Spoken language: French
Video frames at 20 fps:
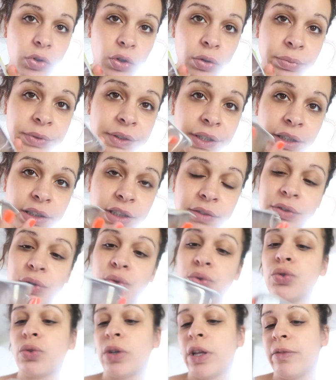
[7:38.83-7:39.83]
Comme ça, ça fait
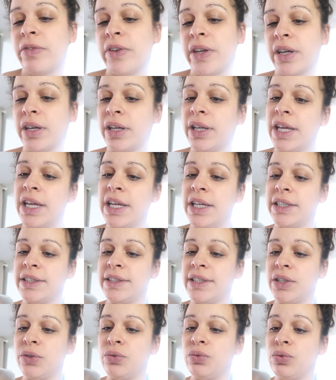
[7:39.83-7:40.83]
toujours l'affaire.
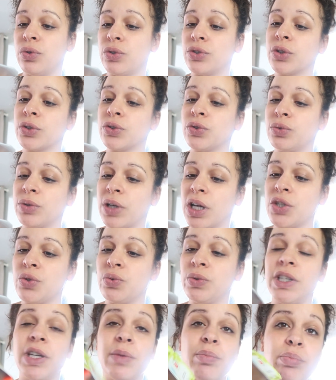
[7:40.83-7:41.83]
C'est cool, sans sucre
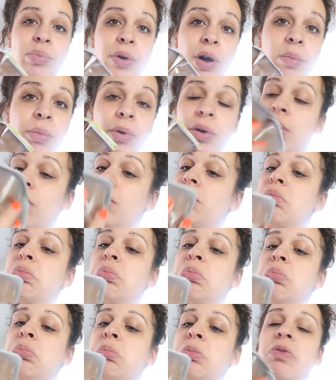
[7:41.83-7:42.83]
ajouté, pomme,
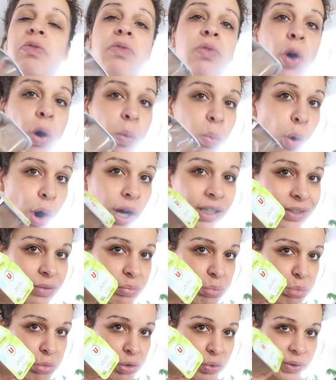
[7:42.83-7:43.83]
framboise,
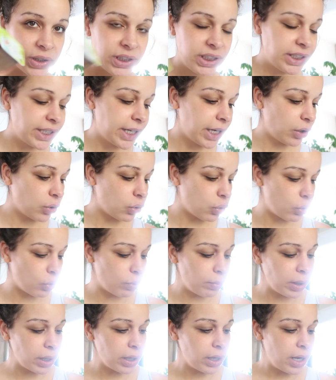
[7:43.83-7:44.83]
donc nickel
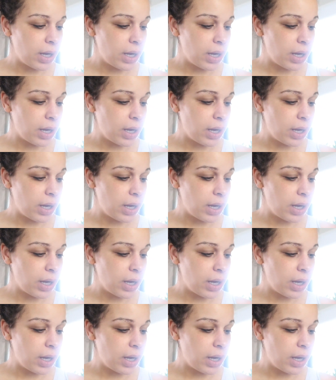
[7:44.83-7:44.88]
chrome.